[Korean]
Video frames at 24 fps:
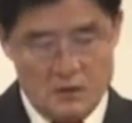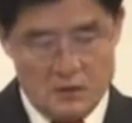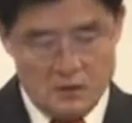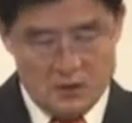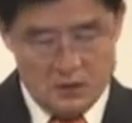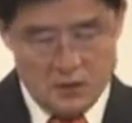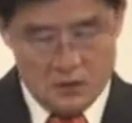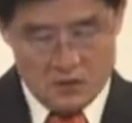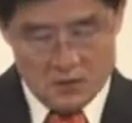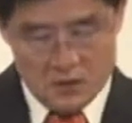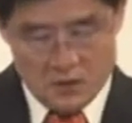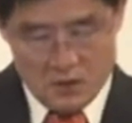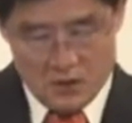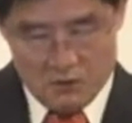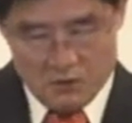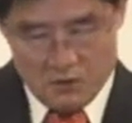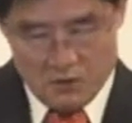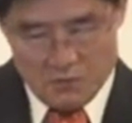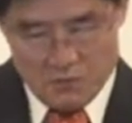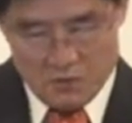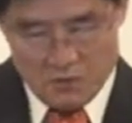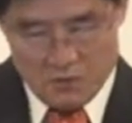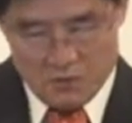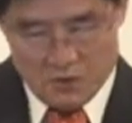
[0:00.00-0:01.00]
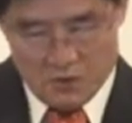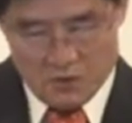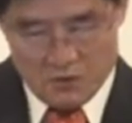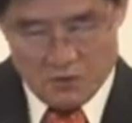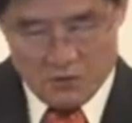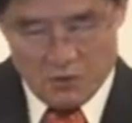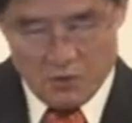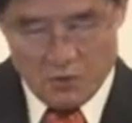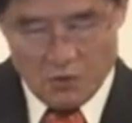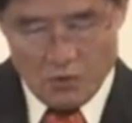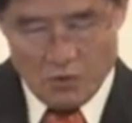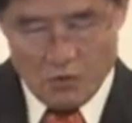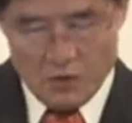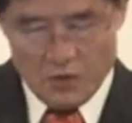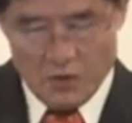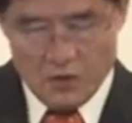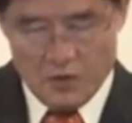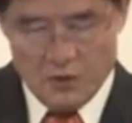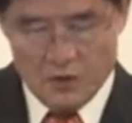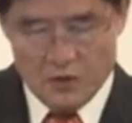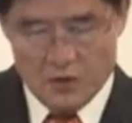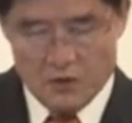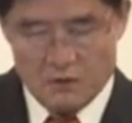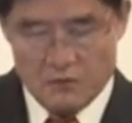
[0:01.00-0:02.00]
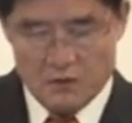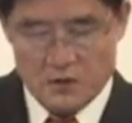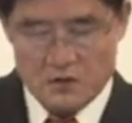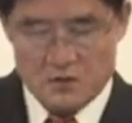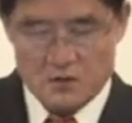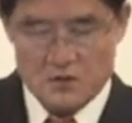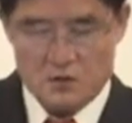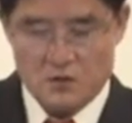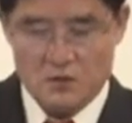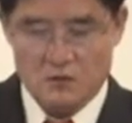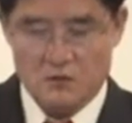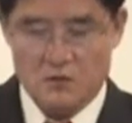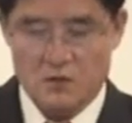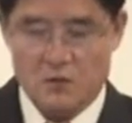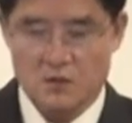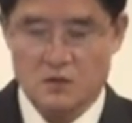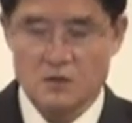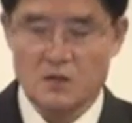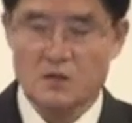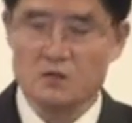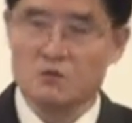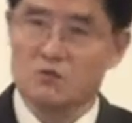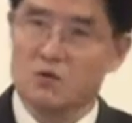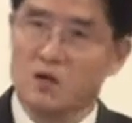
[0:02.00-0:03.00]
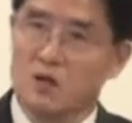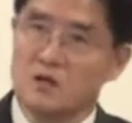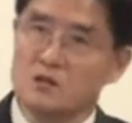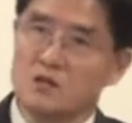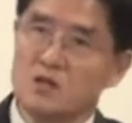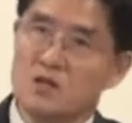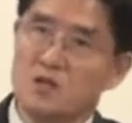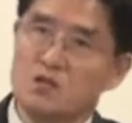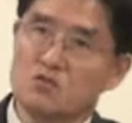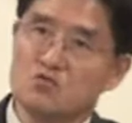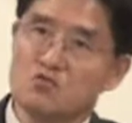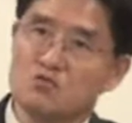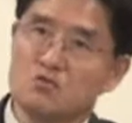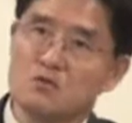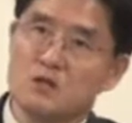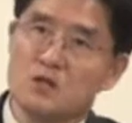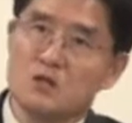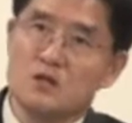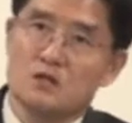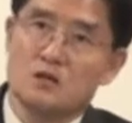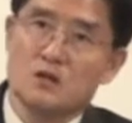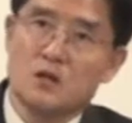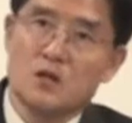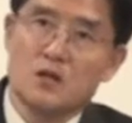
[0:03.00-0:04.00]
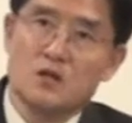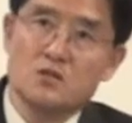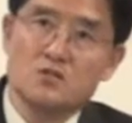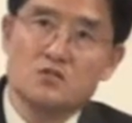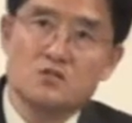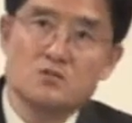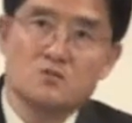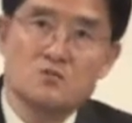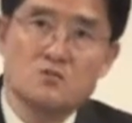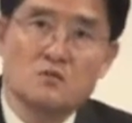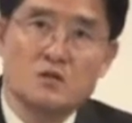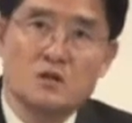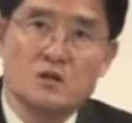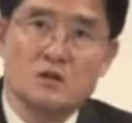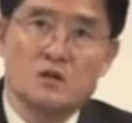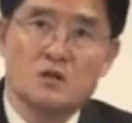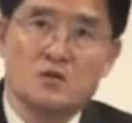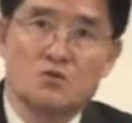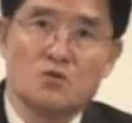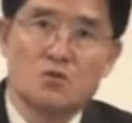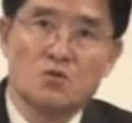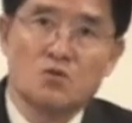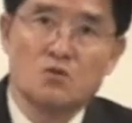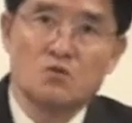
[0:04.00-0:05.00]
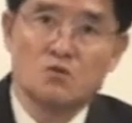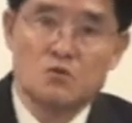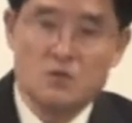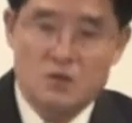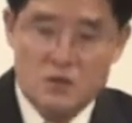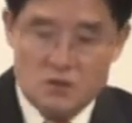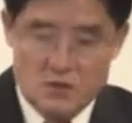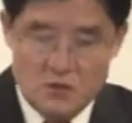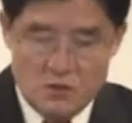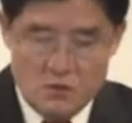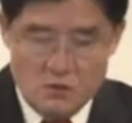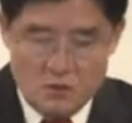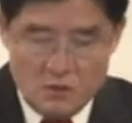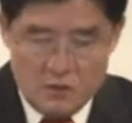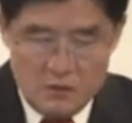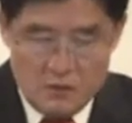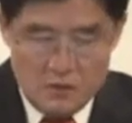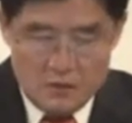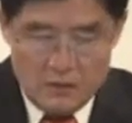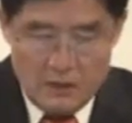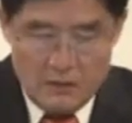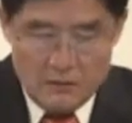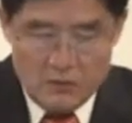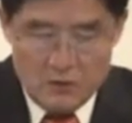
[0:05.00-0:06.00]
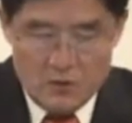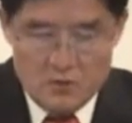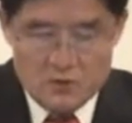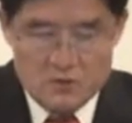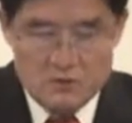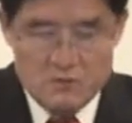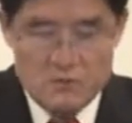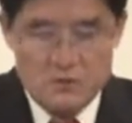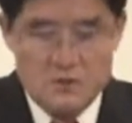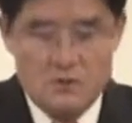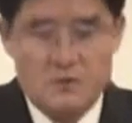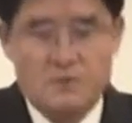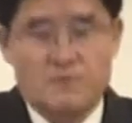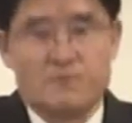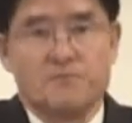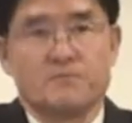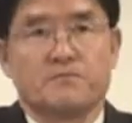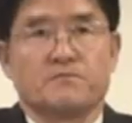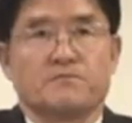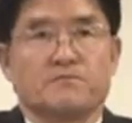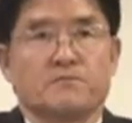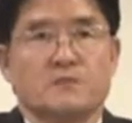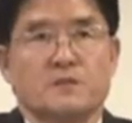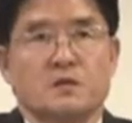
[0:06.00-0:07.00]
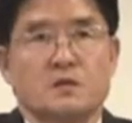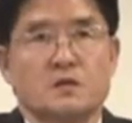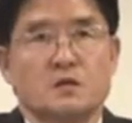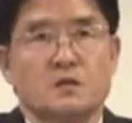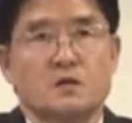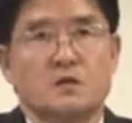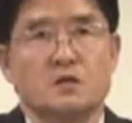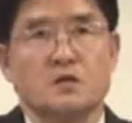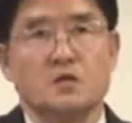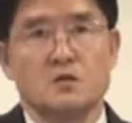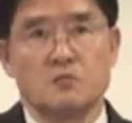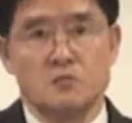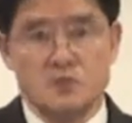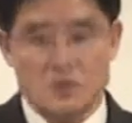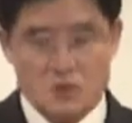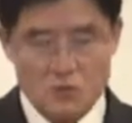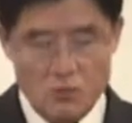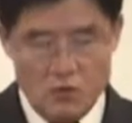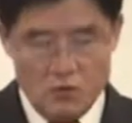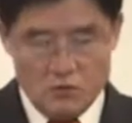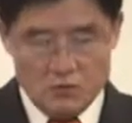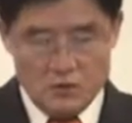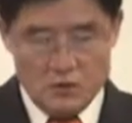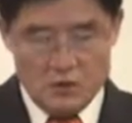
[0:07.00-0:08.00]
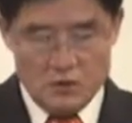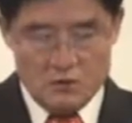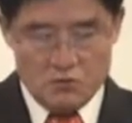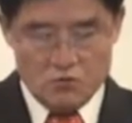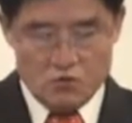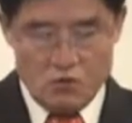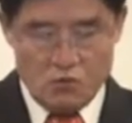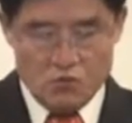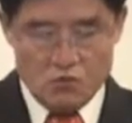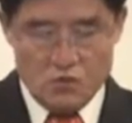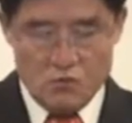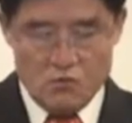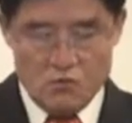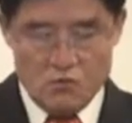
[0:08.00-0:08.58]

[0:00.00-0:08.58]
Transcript: 그래서 금을 비우는 교회의 현대적 역할에 대한 굉장히 중요한 가르침과 교훈과 경고를 담고 있습니다. 거물이 온갖 종류의